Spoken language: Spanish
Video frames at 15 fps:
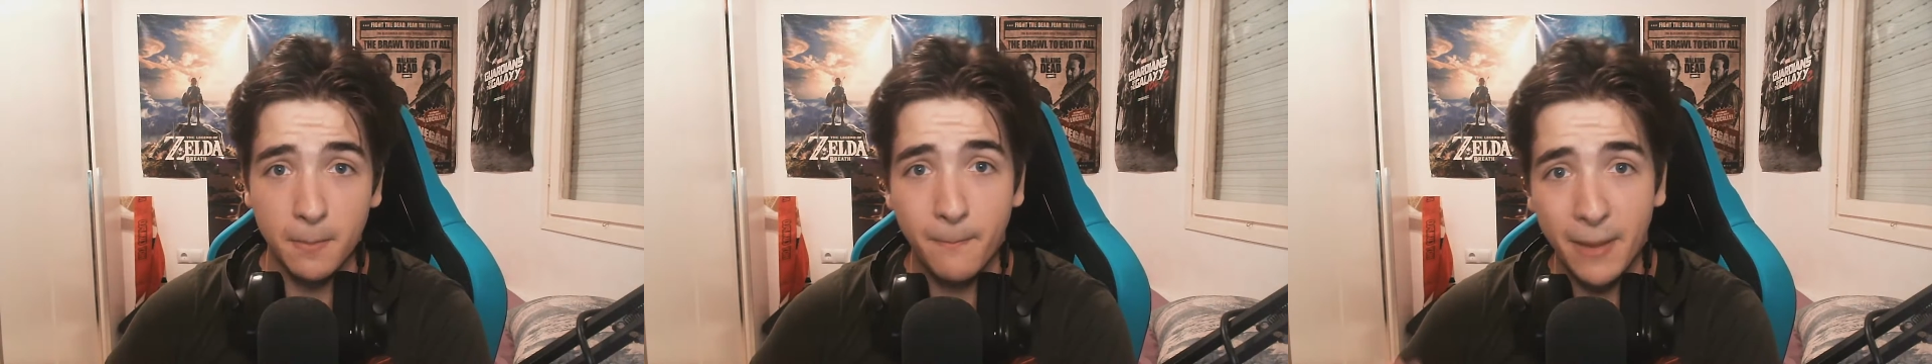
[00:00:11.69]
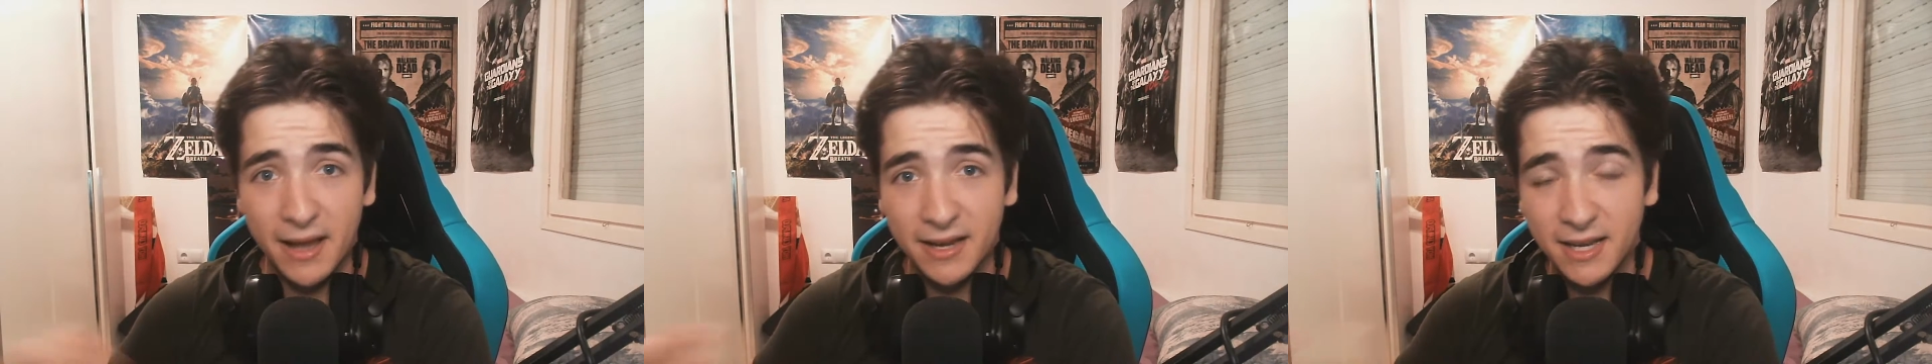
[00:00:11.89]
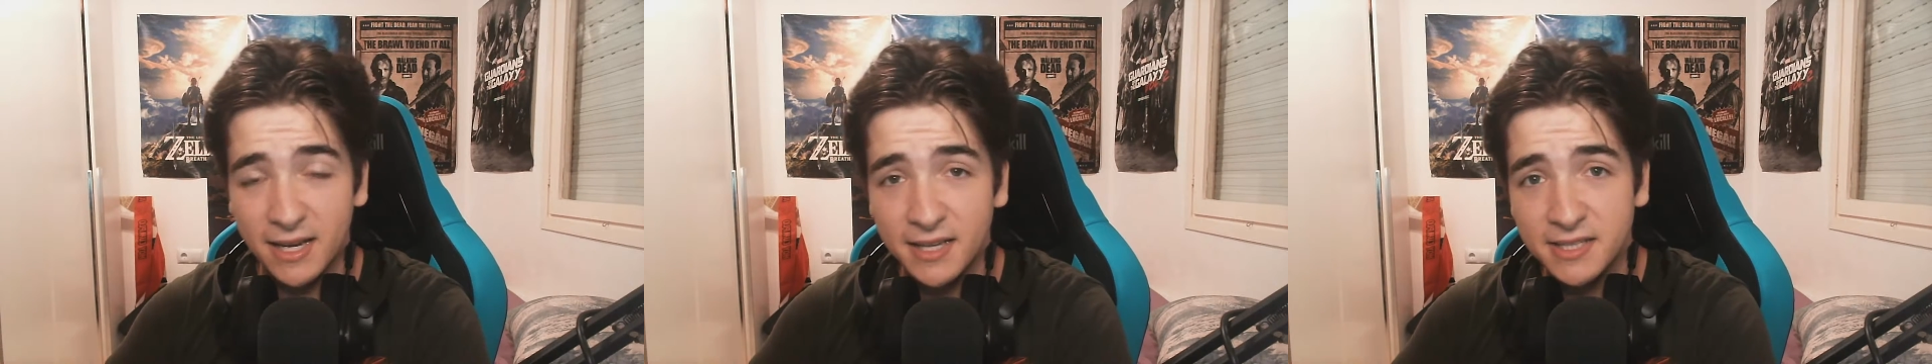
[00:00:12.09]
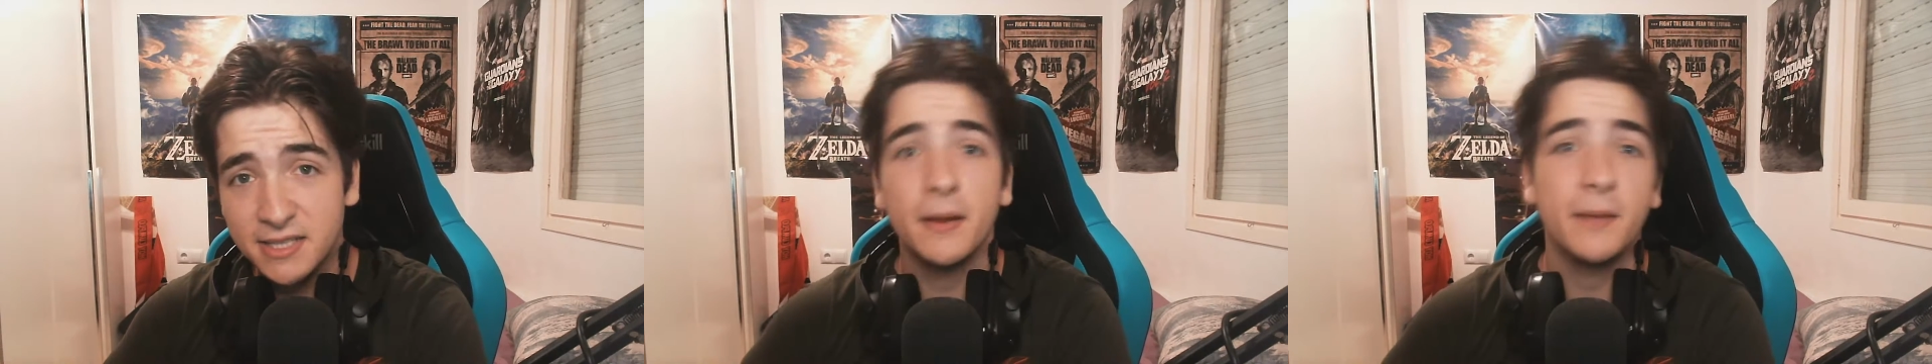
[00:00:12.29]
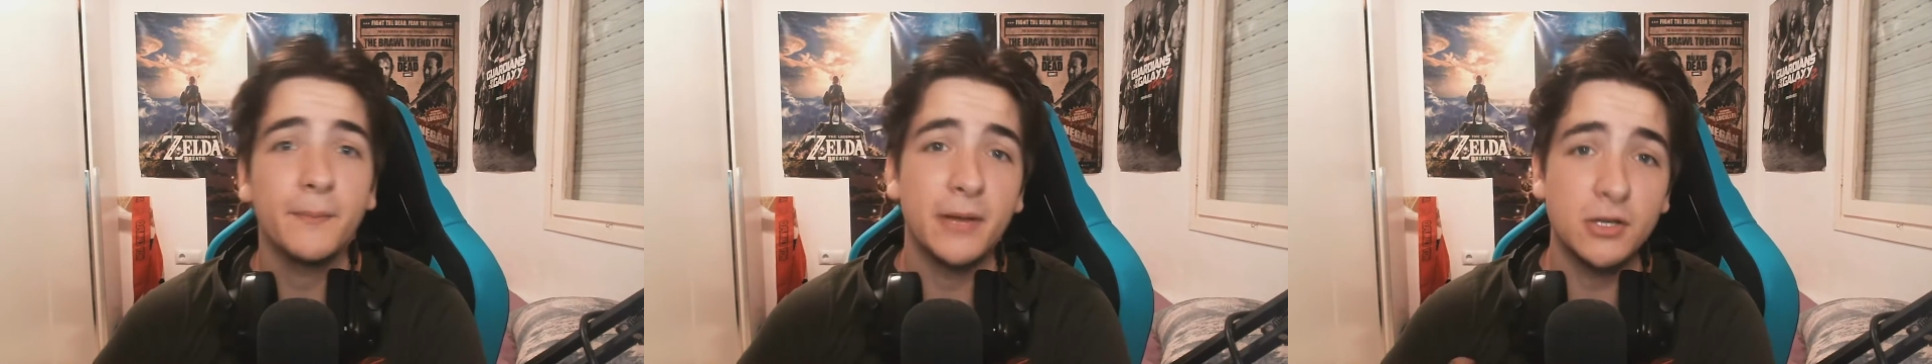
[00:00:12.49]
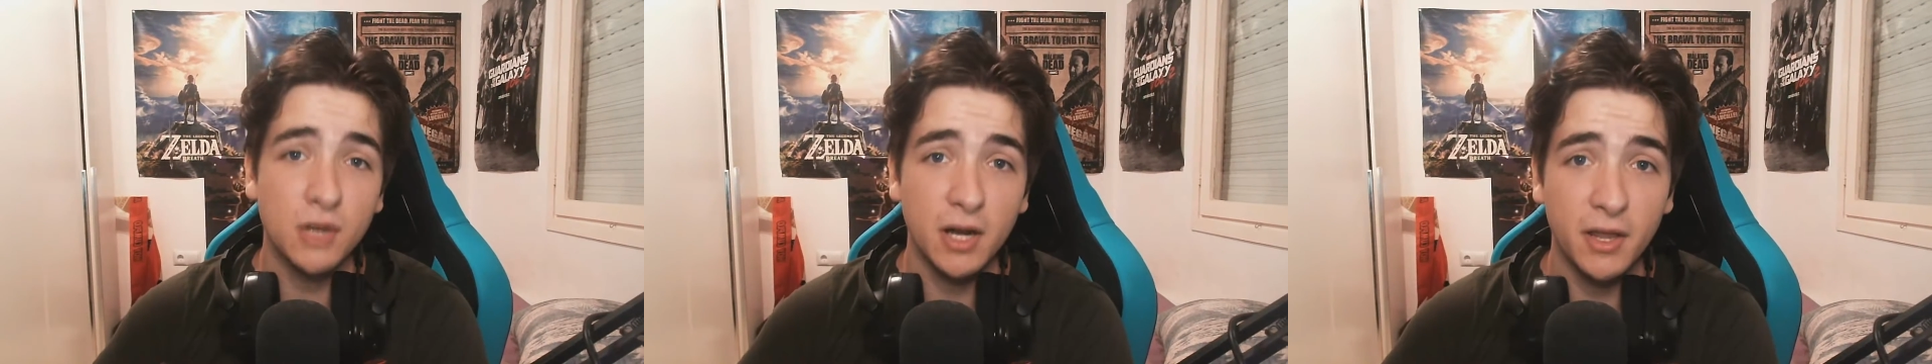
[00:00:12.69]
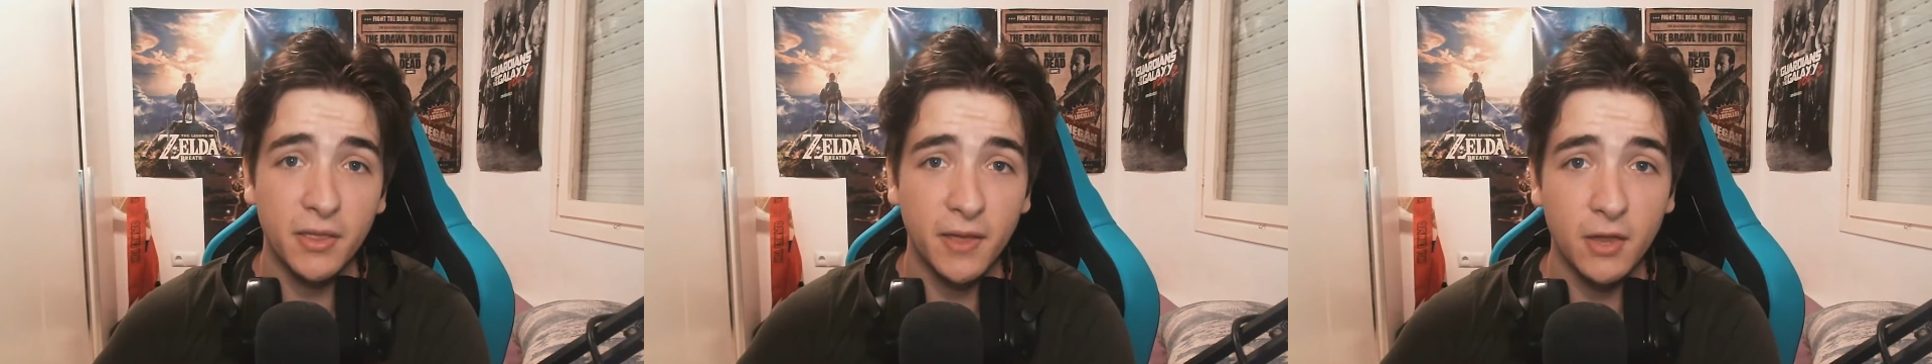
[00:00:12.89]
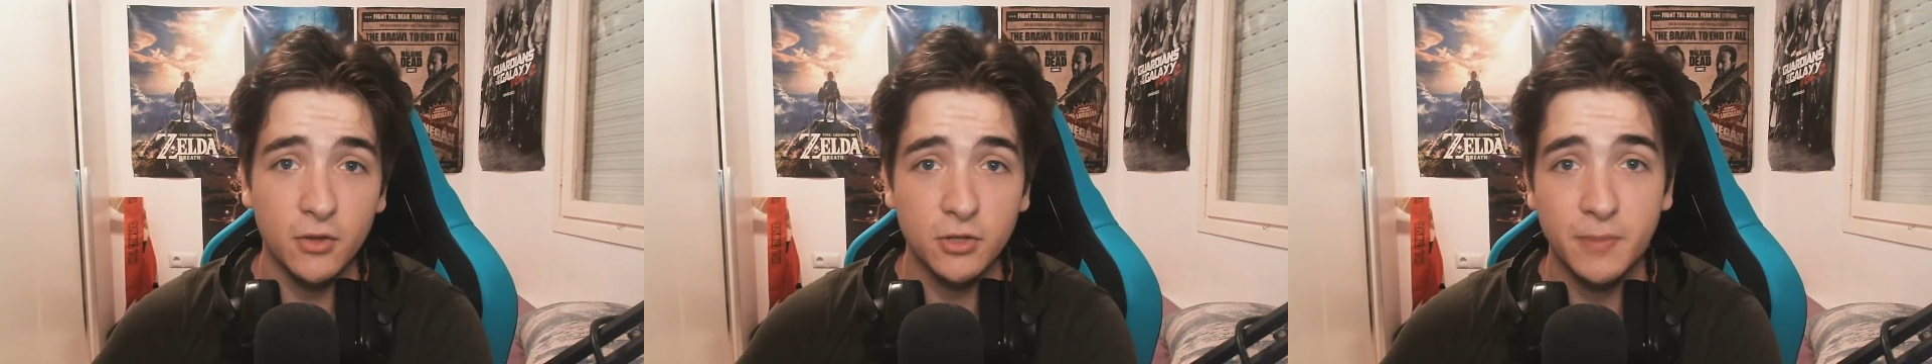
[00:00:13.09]
paneles
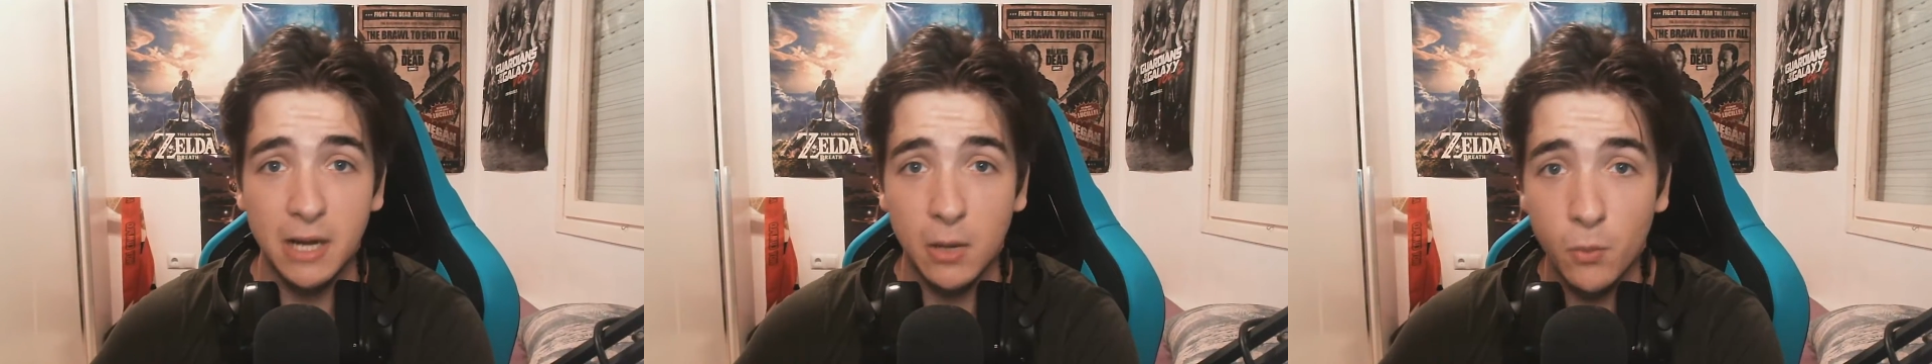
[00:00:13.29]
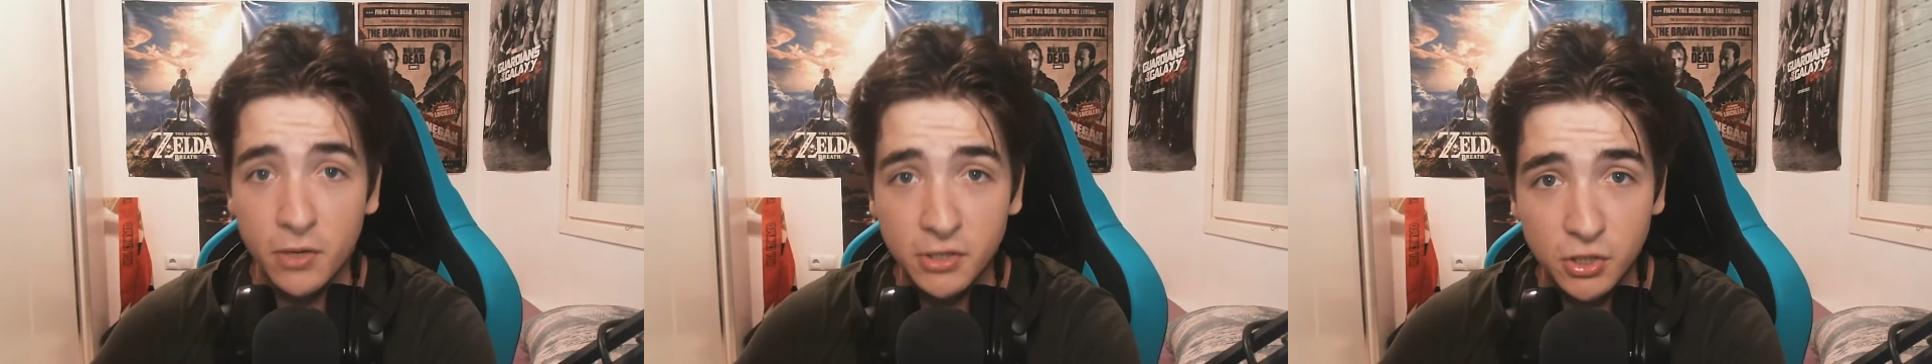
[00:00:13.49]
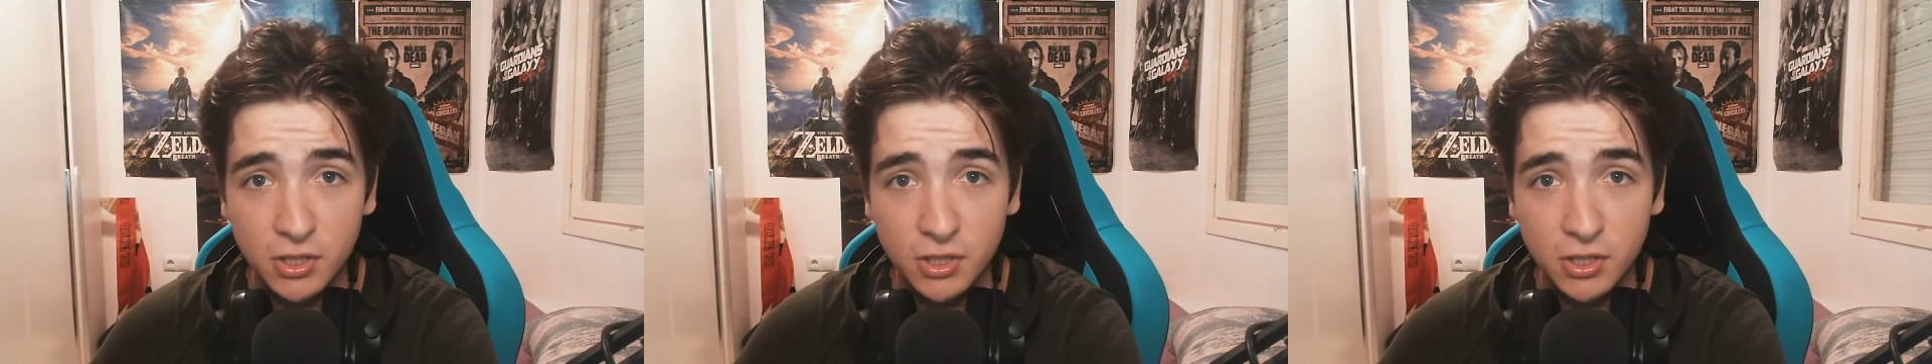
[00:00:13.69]
personalizados para vuestros